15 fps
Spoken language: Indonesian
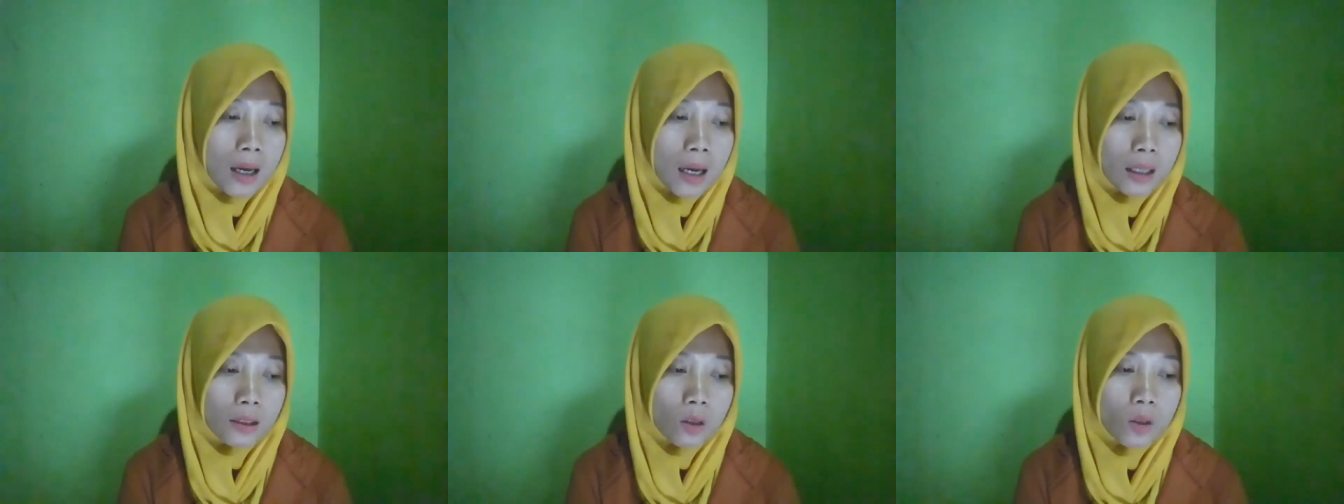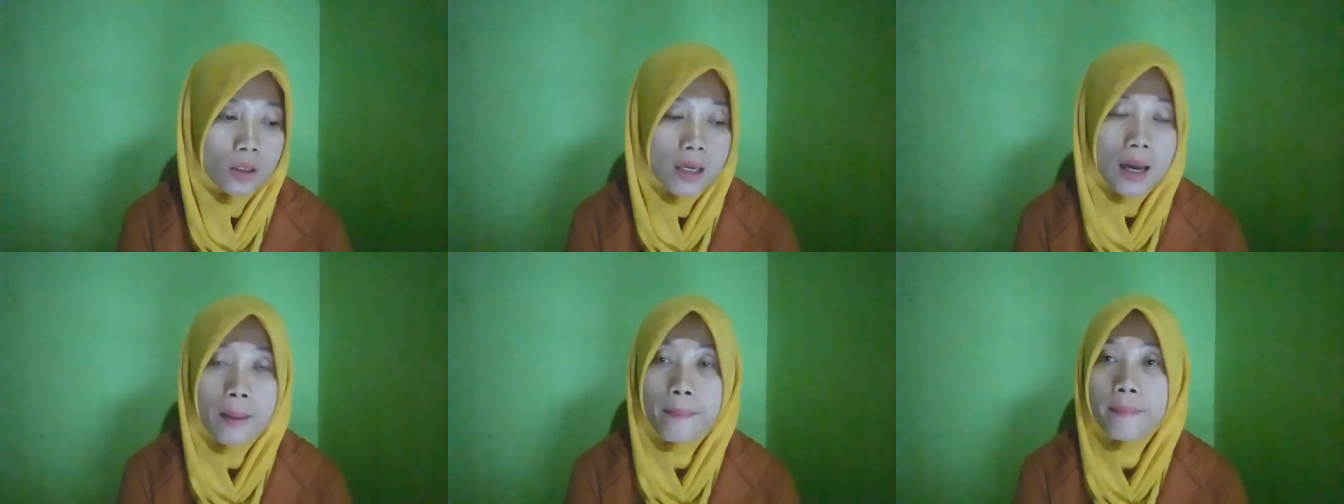atau
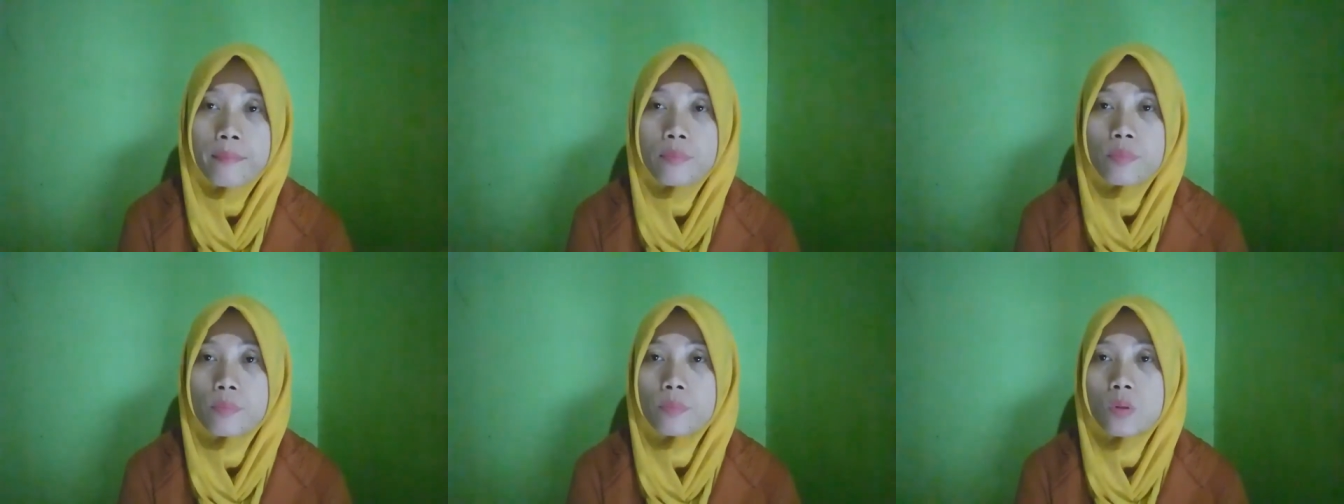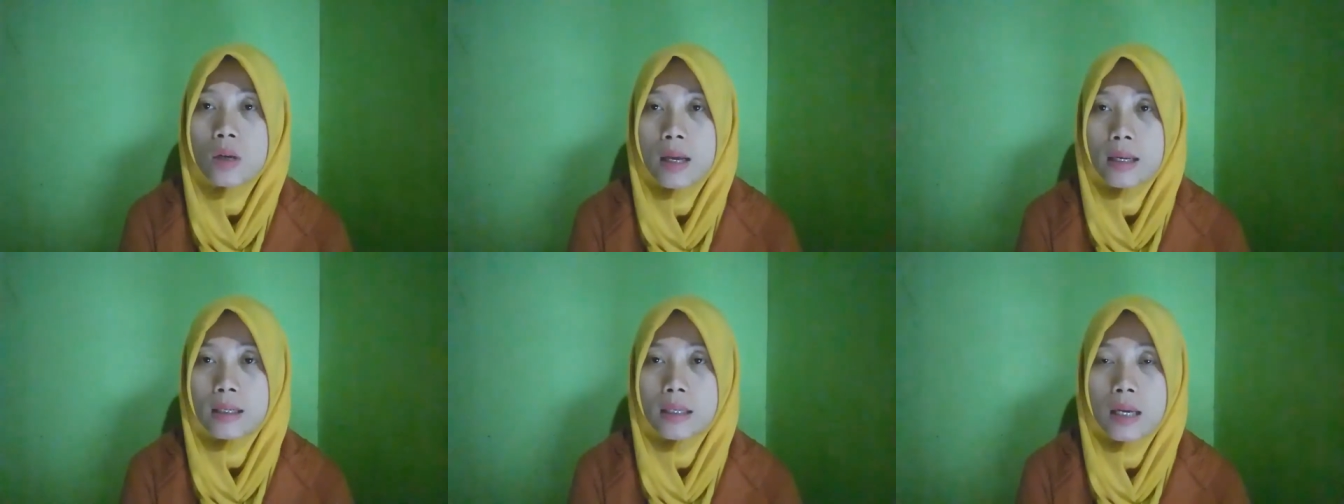enam
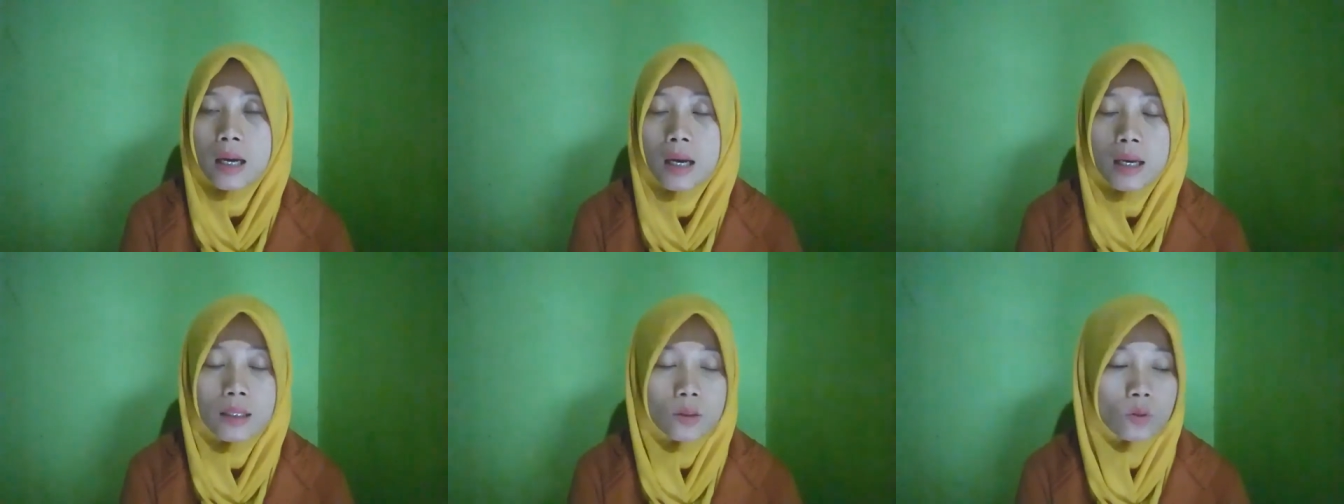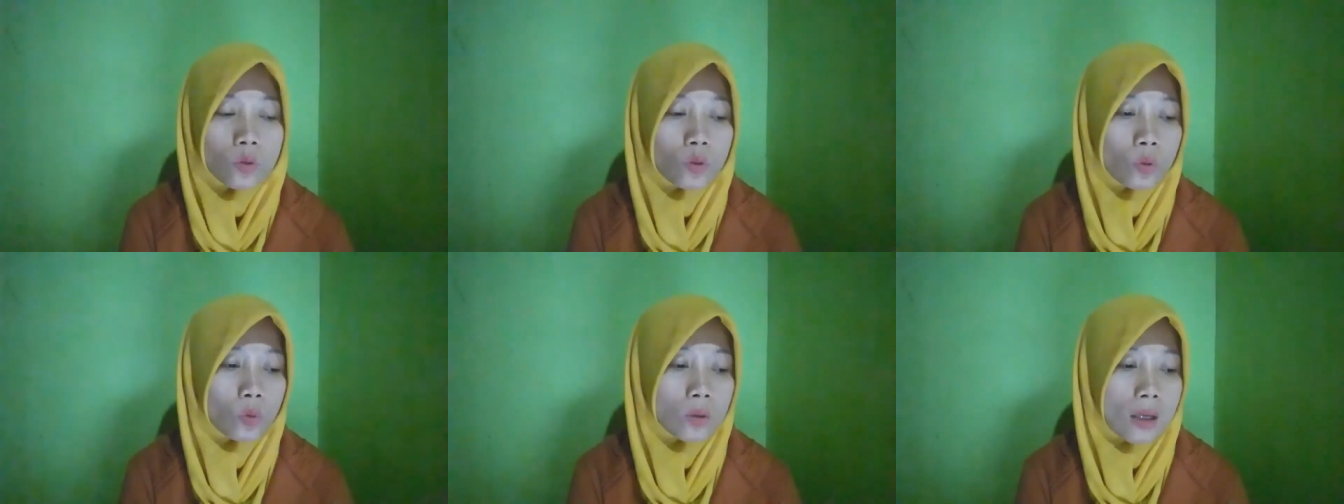bulan ya itu
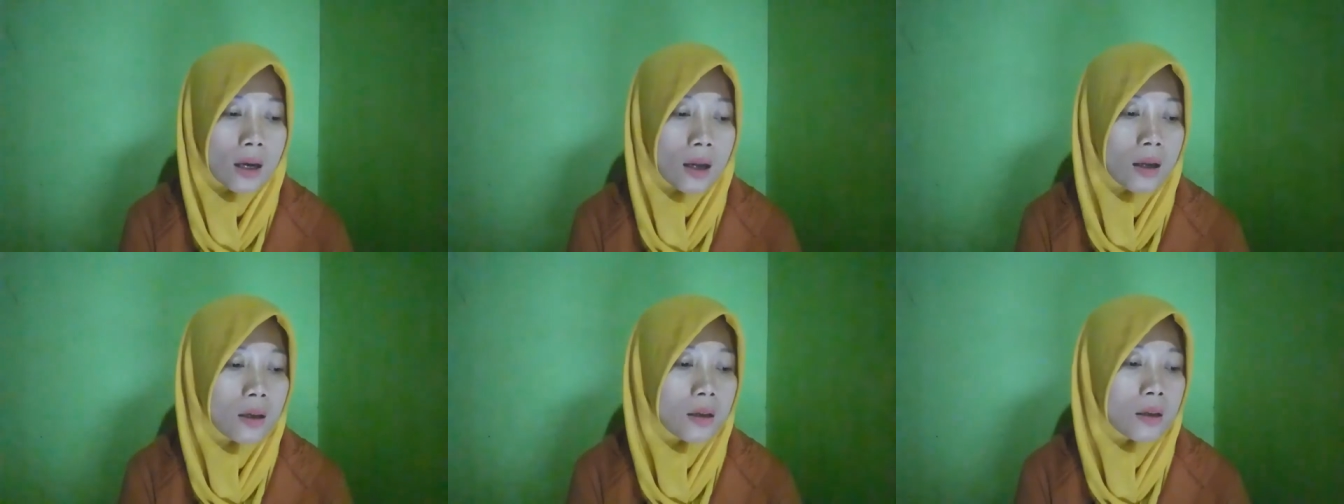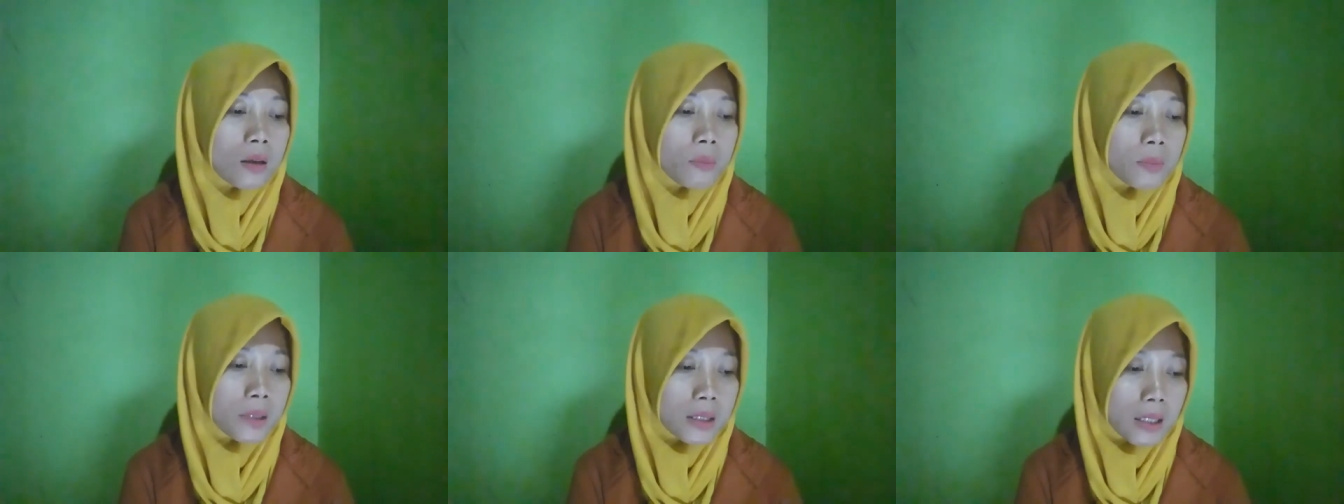sudah
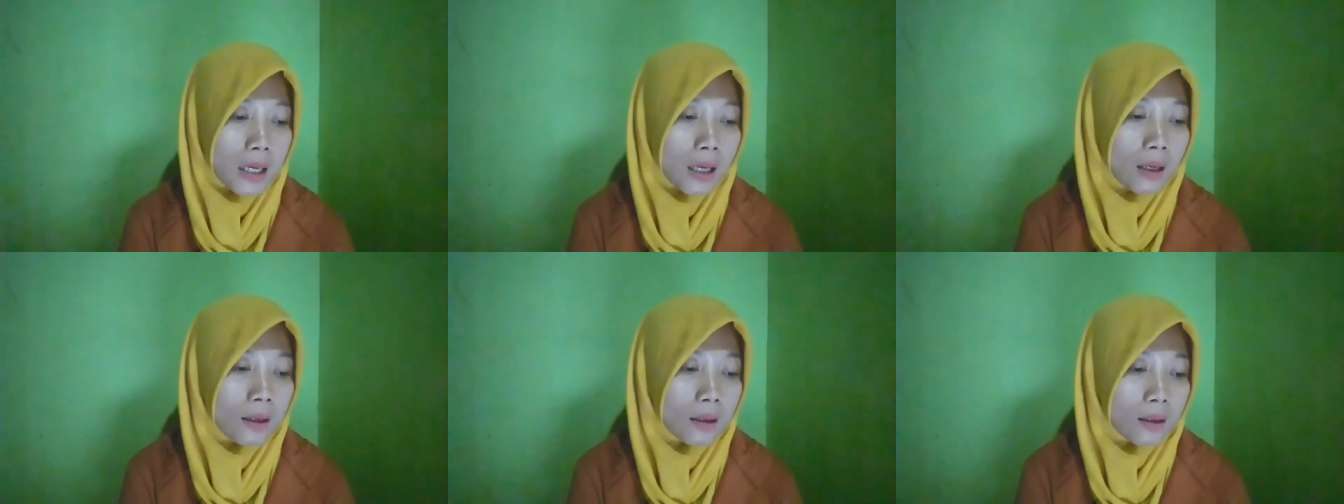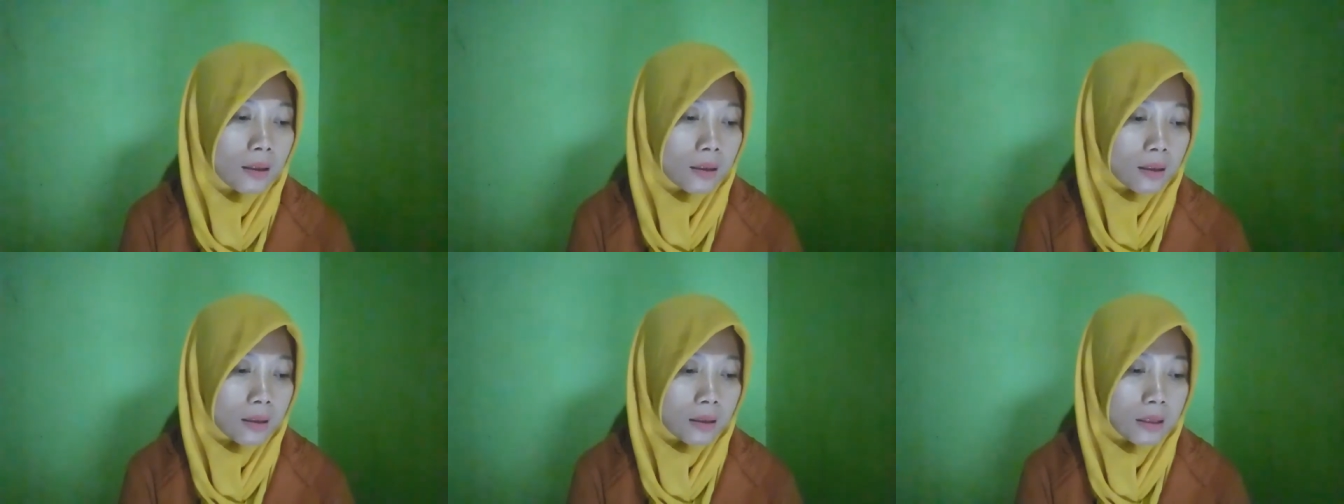bisa
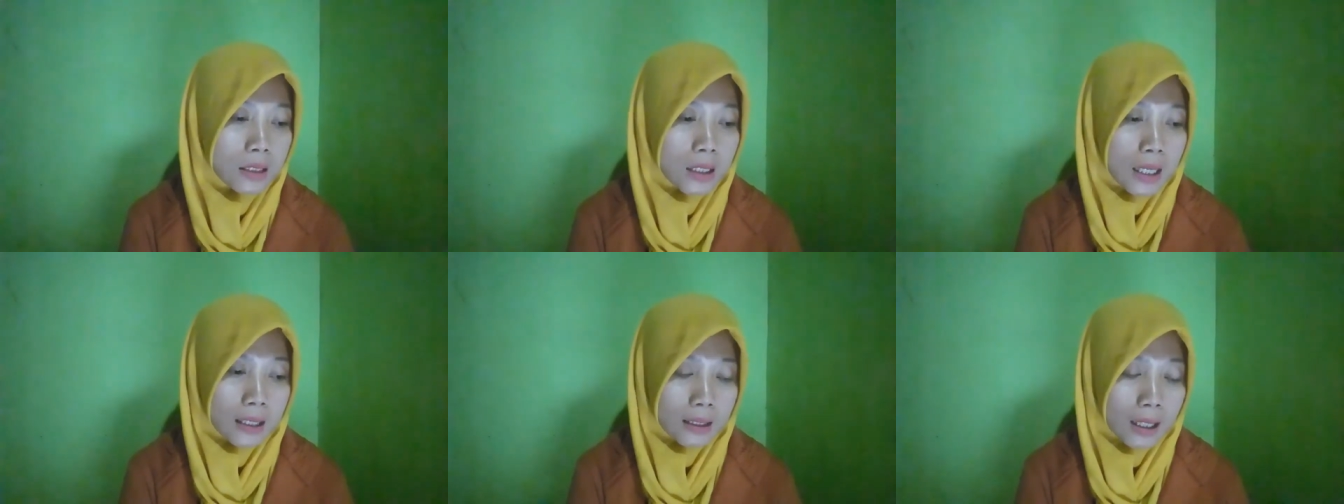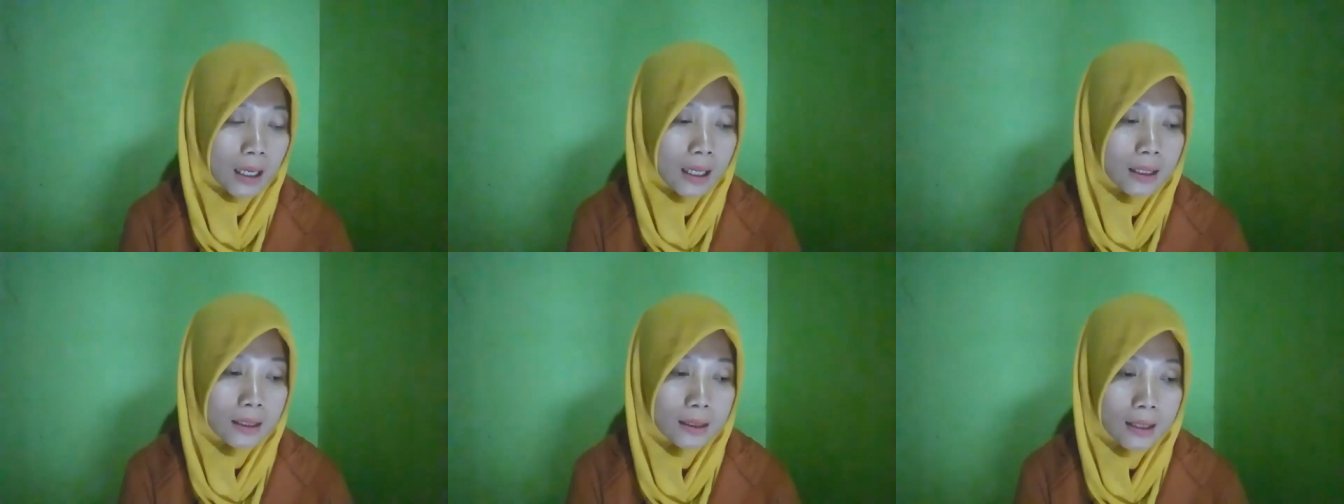
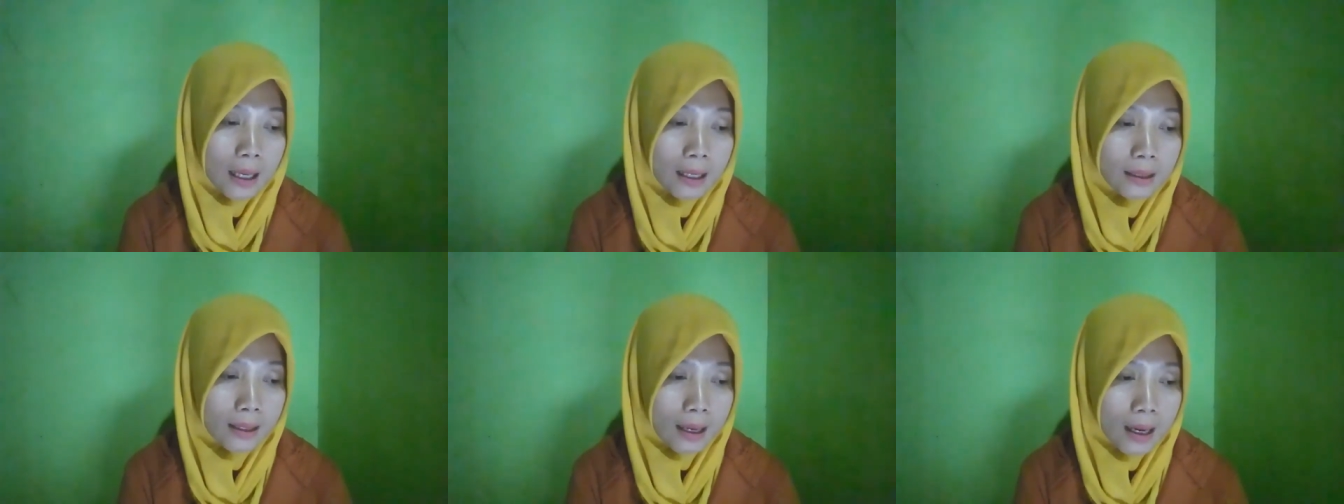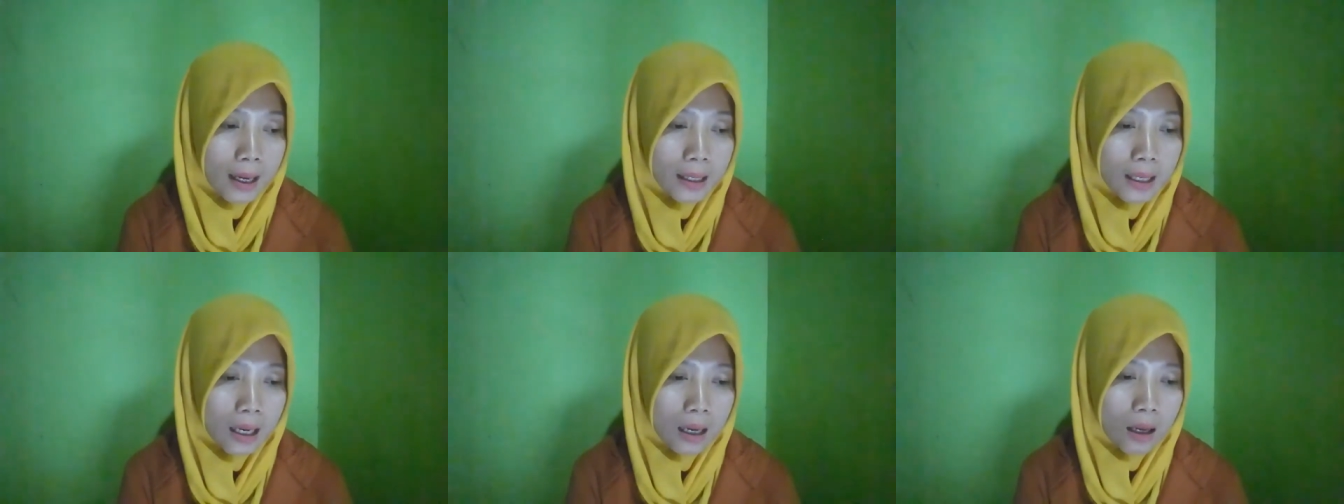dirasakan
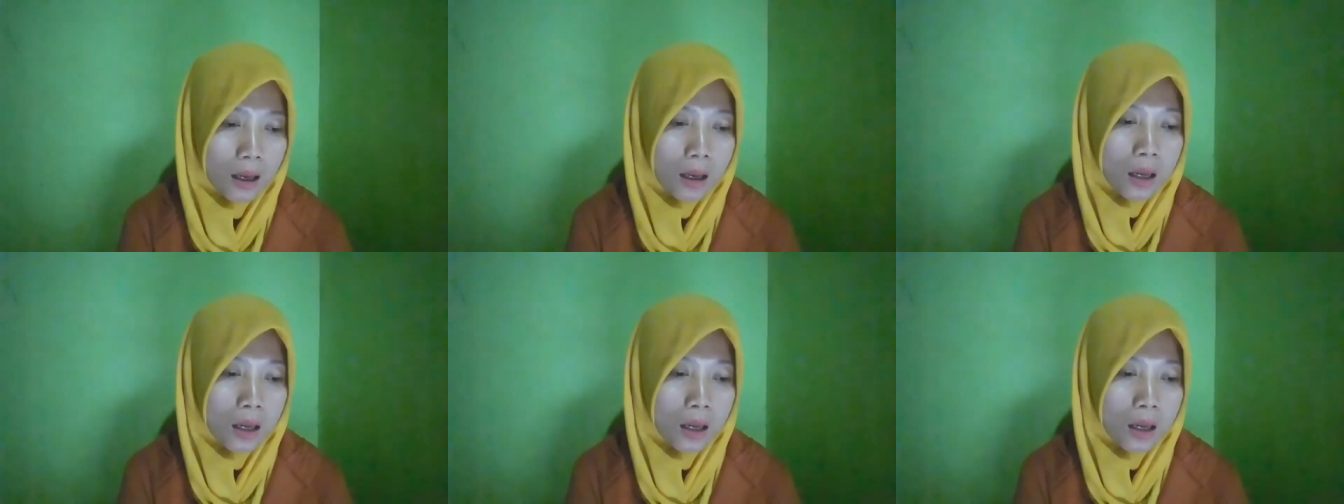detaknya ya